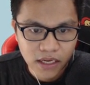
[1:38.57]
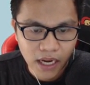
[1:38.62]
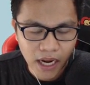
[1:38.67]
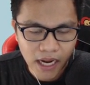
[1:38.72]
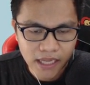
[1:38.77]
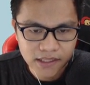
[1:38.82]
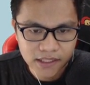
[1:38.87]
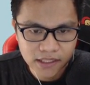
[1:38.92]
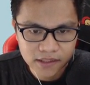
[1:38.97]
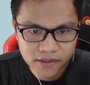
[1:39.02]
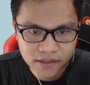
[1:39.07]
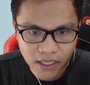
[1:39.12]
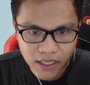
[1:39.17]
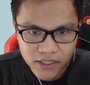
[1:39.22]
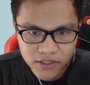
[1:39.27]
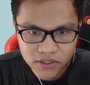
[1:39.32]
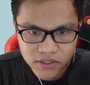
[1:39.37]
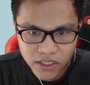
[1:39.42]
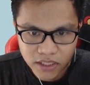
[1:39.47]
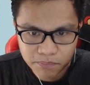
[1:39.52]
Added
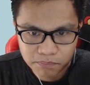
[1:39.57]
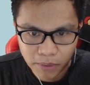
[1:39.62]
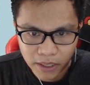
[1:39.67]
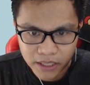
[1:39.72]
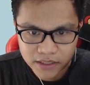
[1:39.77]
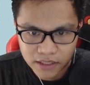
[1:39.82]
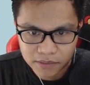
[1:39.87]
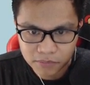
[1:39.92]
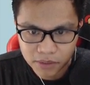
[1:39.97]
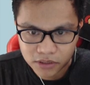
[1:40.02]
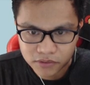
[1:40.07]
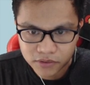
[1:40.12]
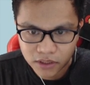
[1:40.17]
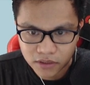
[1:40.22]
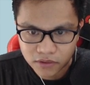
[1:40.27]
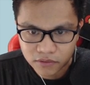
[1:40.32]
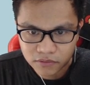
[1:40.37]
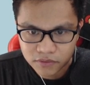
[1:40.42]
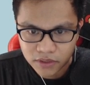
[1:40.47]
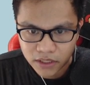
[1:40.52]
Tai Chi pen amount,
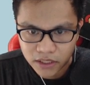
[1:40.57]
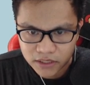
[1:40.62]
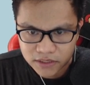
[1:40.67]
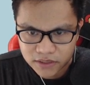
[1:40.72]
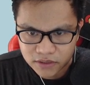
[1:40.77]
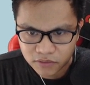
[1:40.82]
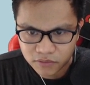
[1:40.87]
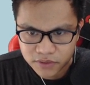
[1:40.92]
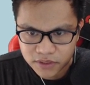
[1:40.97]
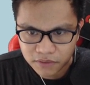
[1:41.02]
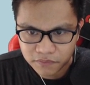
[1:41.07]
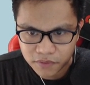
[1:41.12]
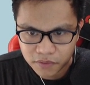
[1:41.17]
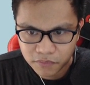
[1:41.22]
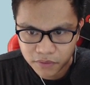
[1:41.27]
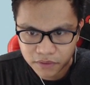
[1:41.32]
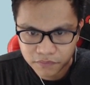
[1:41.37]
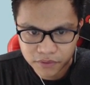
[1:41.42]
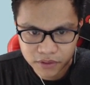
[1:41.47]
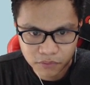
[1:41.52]
exclusive
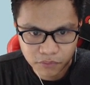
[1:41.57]
reward for